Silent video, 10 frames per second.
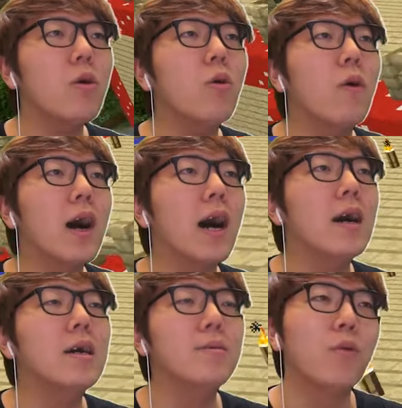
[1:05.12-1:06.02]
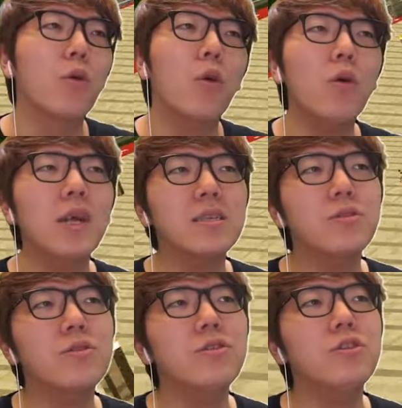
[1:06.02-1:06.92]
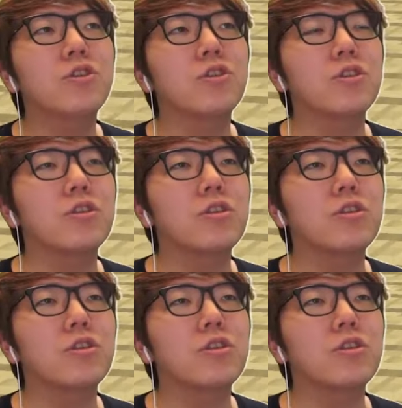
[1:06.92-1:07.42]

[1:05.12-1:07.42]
今日は、もうコーラスフルーツ